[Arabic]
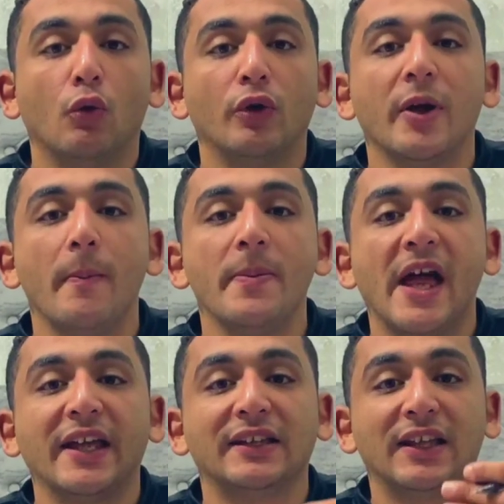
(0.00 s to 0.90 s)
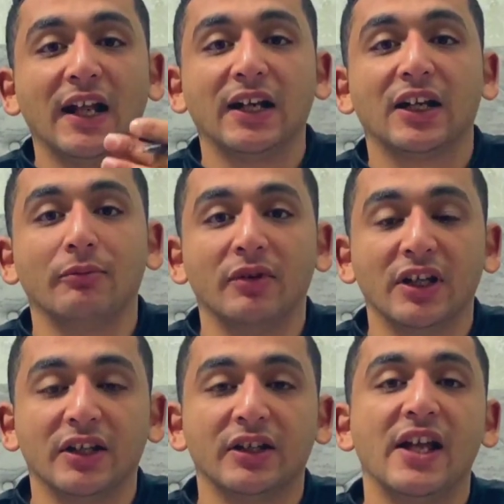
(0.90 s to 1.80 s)
ويبدأ يترجم
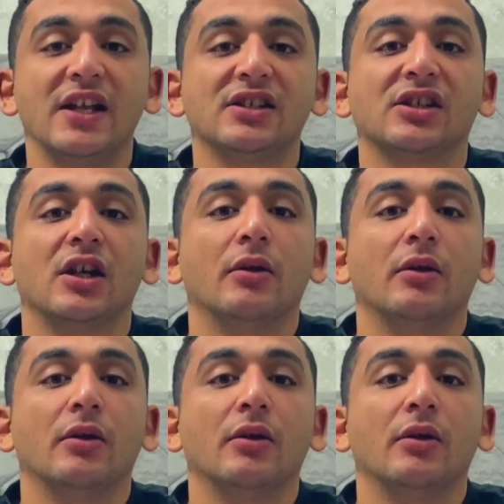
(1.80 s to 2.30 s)
للناس